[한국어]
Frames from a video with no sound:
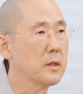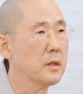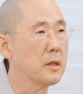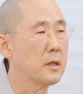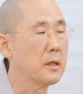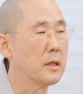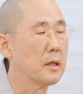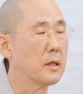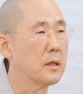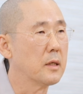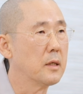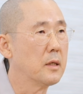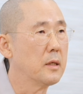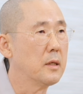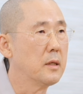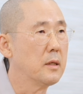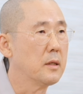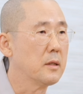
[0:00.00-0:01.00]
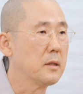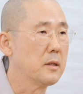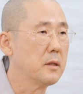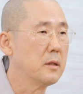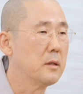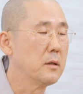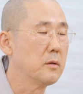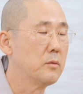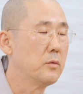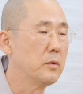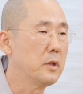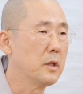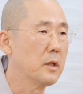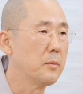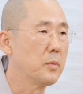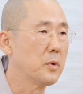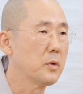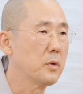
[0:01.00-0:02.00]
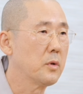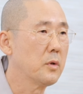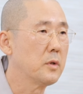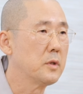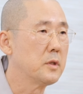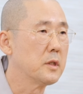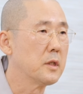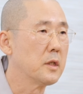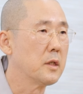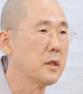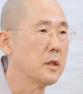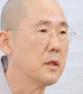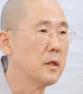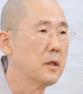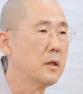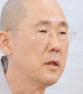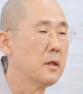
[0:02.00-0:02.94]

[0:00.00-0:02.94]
그러니까 우리가 보통 이제